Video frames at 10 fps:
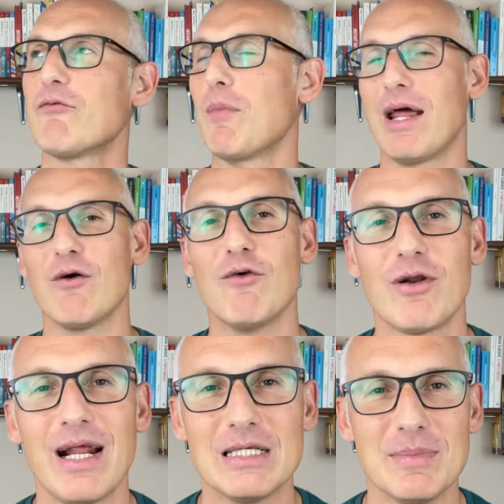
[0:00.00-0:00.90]
di fumare o
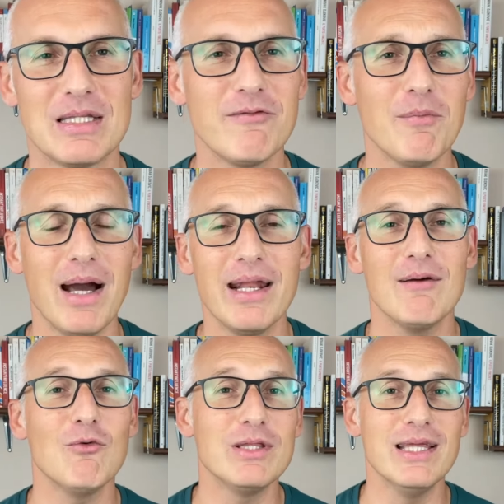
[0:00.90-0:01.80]
vorrei smettere di fumare,
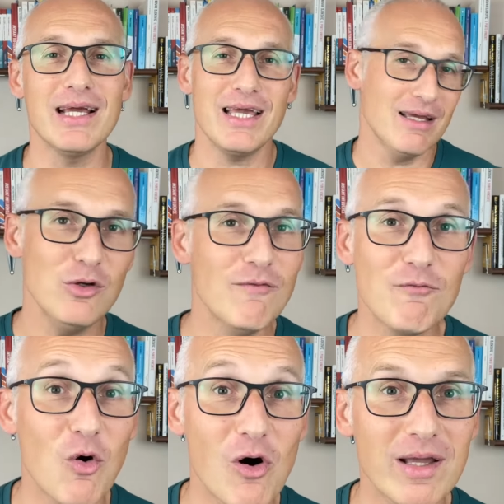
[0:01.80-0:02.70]
vuol dire che non
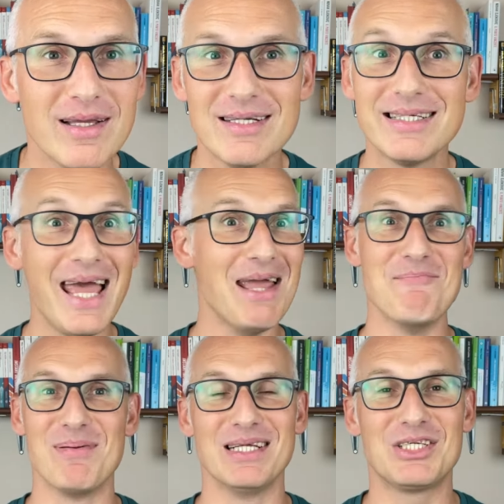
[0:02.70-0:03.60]
vuoi.
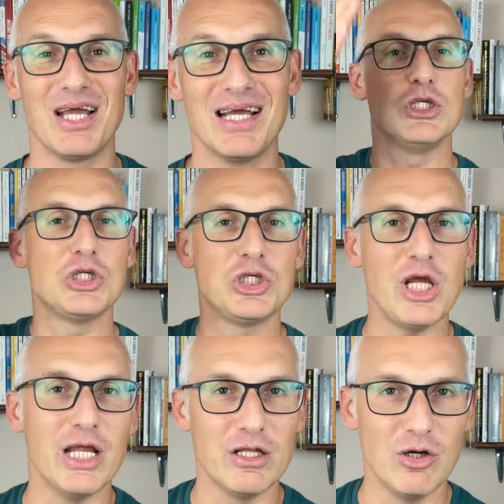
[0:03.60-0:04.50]
Semplice.
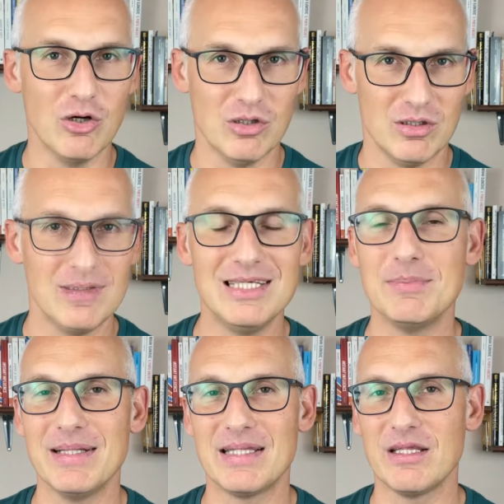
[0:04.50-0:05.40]
Scelgo di
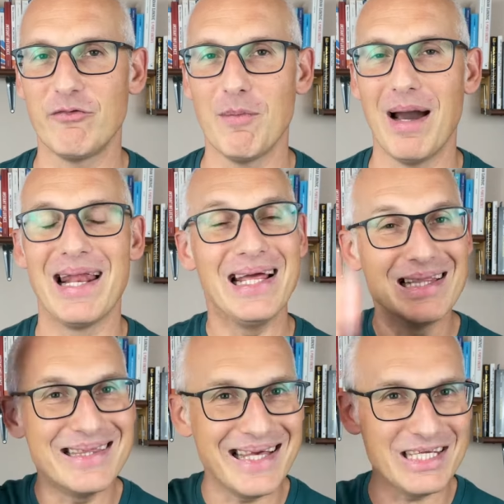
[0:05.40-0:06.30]
smettere di fumare.
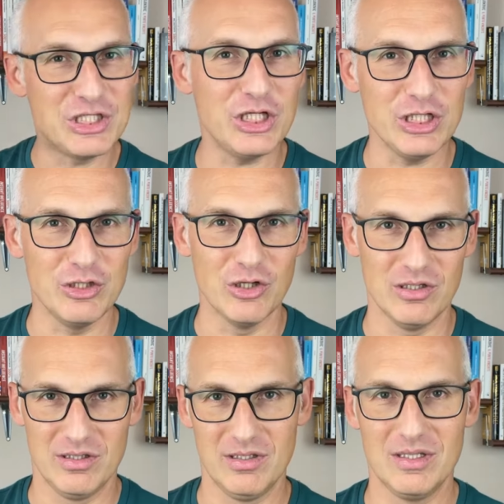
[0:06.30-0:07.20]

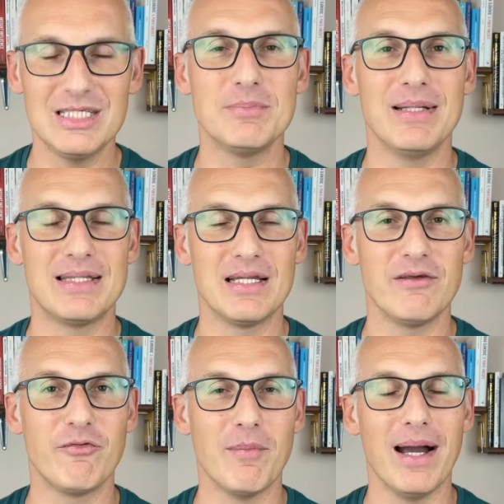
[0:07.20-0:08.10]
Decido di smettere di
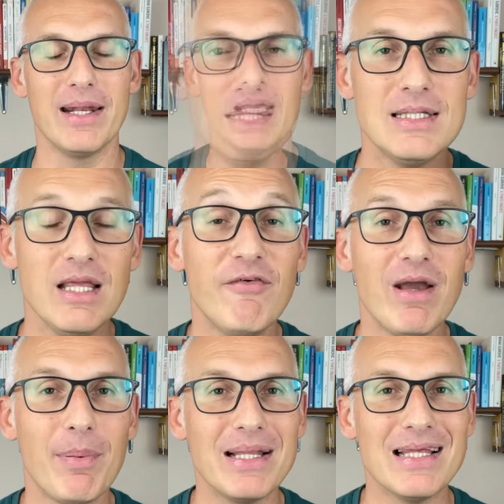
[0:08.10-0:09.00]
fumare.
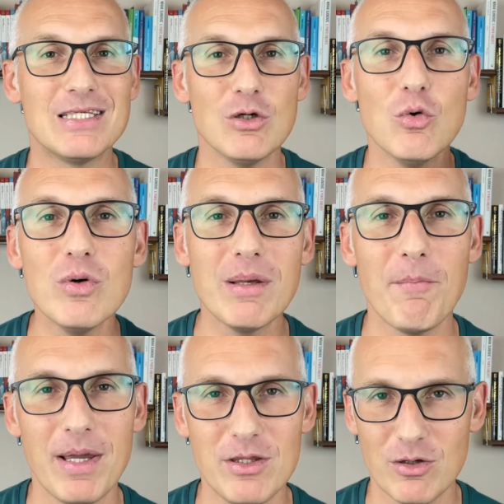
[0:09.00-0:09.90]
Significa prendersi un
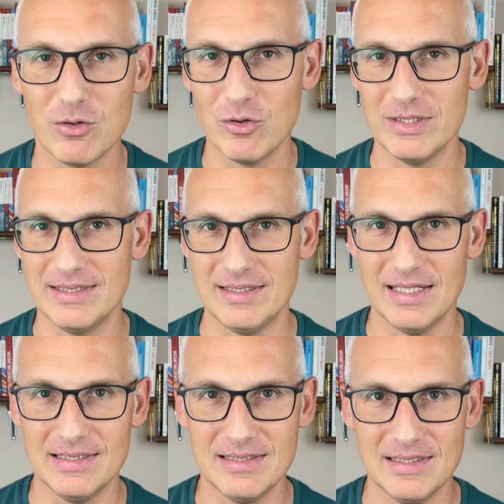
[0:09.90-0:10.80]
impegno con noi
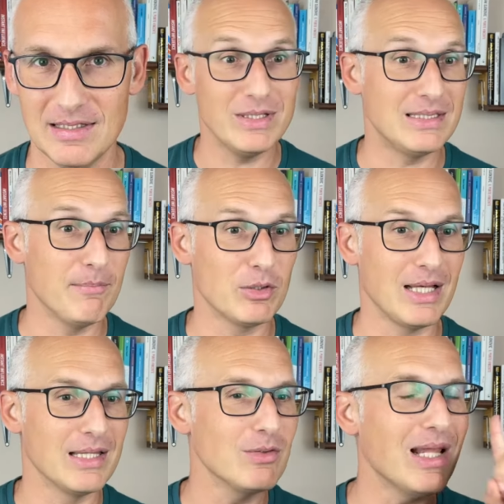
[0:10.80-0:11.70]
stessi. Questo è
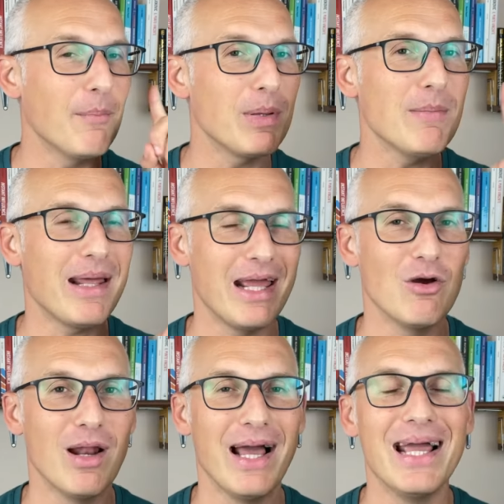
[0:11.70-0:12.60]
importante, quindi la prima
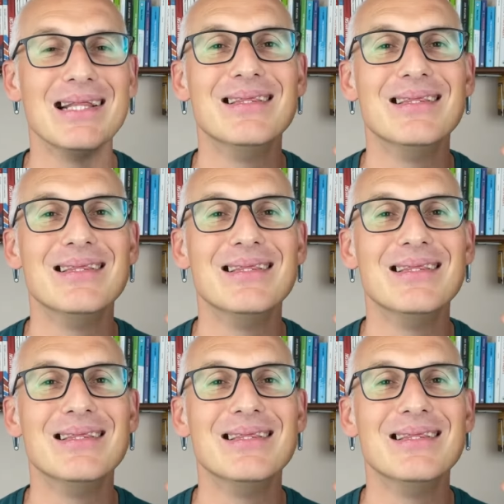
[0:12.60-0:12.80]
regola è